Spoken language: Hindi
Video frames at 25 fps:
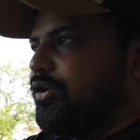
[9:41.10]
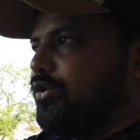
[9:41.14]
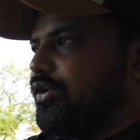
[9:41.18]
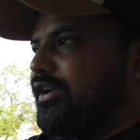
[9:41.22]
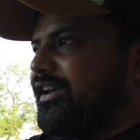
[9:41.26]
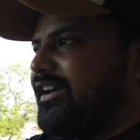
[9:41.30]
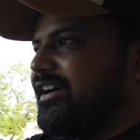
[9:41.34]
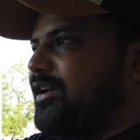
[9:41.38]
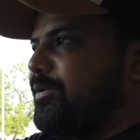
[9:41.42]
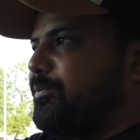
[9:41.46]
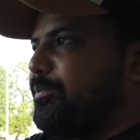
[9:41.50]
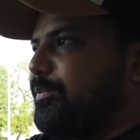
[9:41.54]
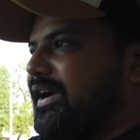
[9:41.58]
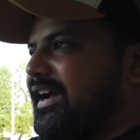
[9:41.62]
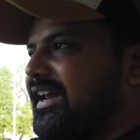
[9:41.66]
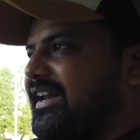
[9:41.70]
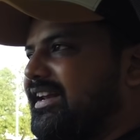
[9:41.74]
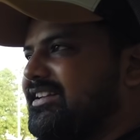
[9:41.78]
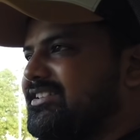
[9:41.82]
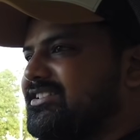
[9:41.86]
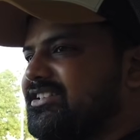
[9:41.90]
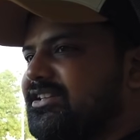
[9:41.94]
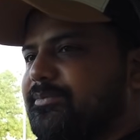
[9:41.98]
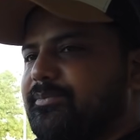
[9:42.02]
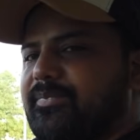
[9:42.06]
और अगर
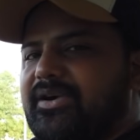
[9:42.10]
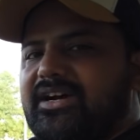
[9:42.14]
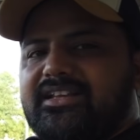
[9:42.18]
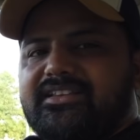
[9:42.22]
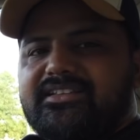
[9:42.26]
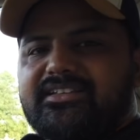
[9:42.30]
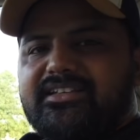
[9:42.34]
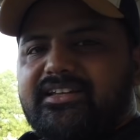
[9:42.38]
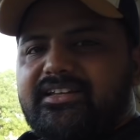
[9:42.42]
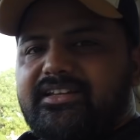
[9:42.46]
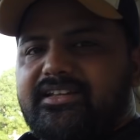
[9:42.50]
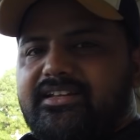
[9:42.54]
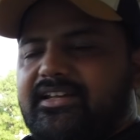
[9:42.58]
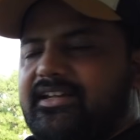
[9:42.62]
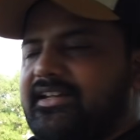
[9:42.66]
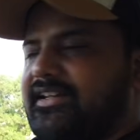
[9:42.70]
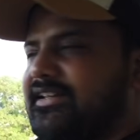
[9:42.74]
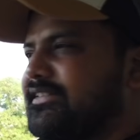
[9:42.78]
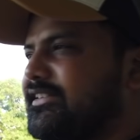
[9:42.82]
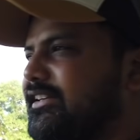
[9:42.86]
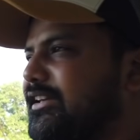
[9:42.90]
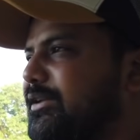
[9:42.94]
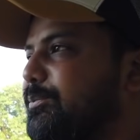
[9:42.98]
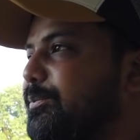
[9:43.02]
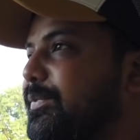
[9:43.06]
माइलेज की बात करें कि
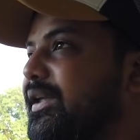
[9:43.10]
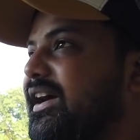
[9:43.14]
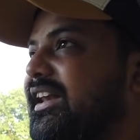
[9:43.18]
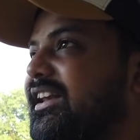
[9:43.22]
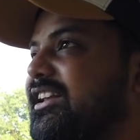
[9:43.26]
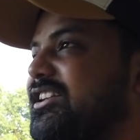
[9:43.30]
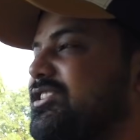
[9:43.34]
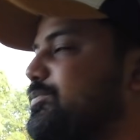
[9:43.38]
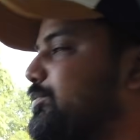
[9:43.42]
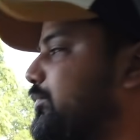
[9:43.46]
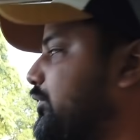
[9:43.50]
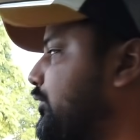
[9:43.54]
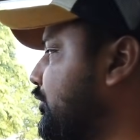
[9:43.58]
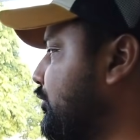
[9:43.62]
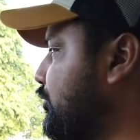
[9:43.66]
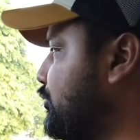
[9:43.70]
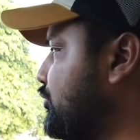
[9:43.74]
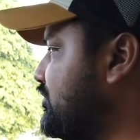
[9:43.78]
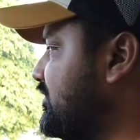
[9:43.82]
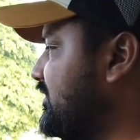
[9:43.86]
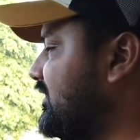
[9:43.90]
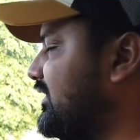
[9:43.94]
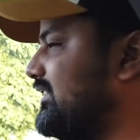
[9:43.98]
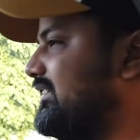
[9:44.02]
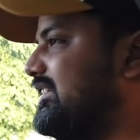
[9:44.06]
कितनी माइलेज
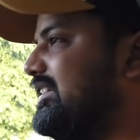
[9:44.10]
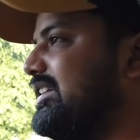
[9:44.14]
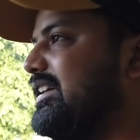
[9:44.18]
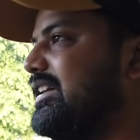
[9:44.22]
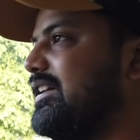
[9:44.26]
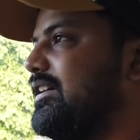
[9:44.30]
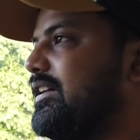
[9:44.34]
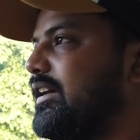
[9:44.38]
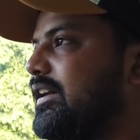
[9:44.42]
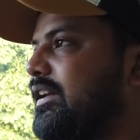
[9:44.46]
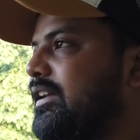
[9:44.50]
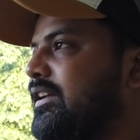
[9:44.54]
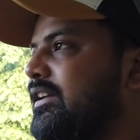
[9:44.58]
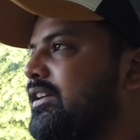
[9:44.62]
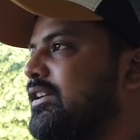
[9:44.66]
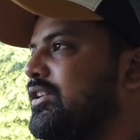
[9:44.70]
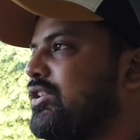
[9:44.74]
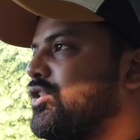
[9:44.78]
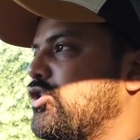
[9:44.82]
प्रोड्यूस करती है गाड़ी